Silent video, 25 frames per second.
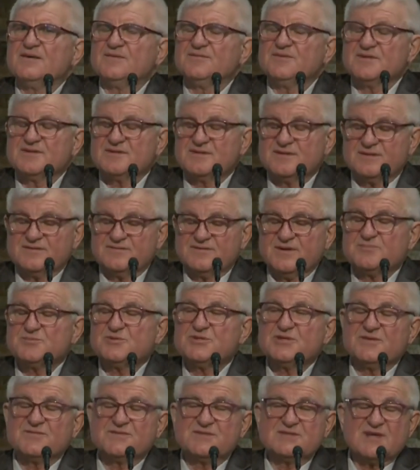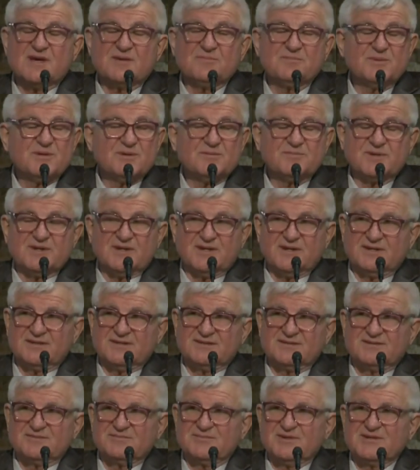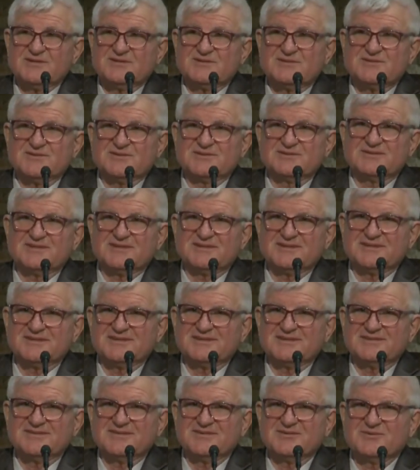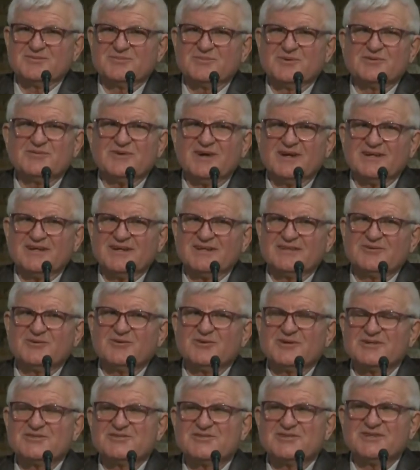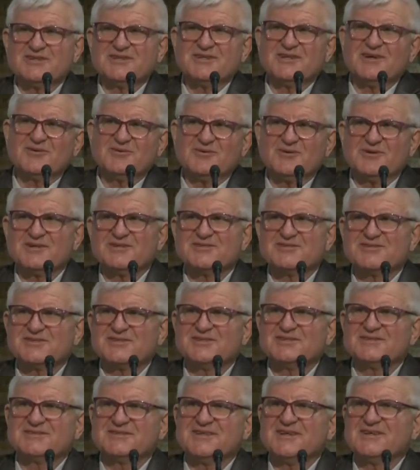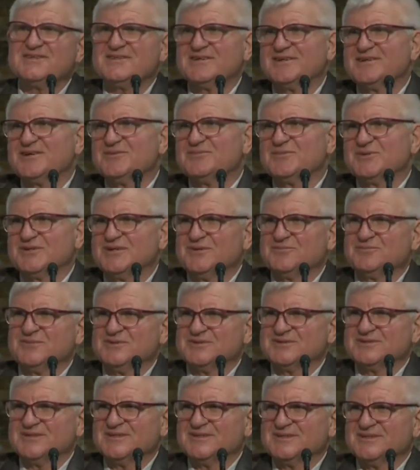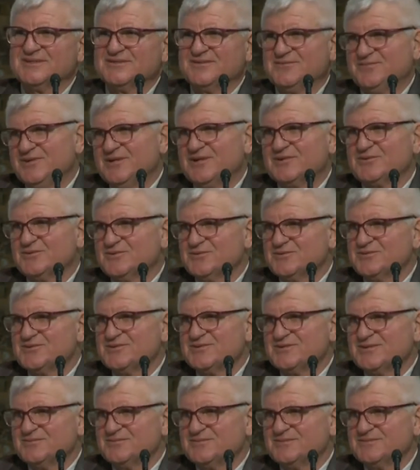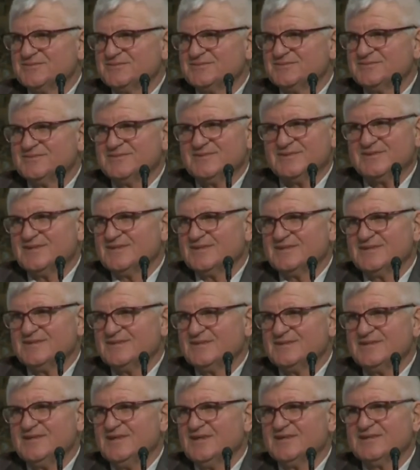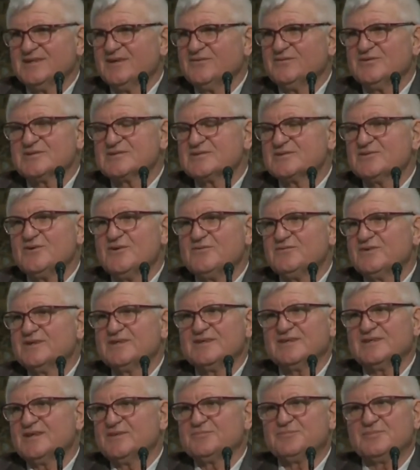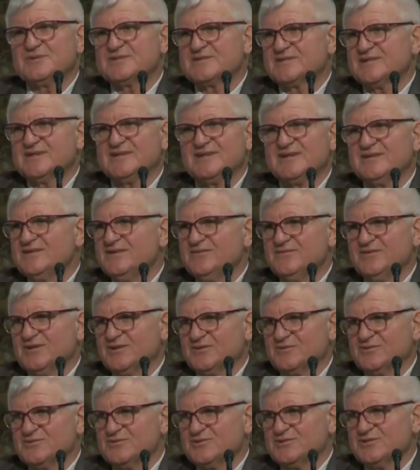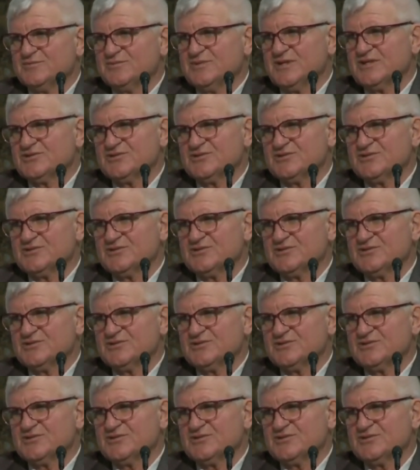Ведь вообще вся Библия, братья и сестры, вот буквально от корочки до корочки, знаете, кому написано? Верующим. Ни одного слова не написано неверующим.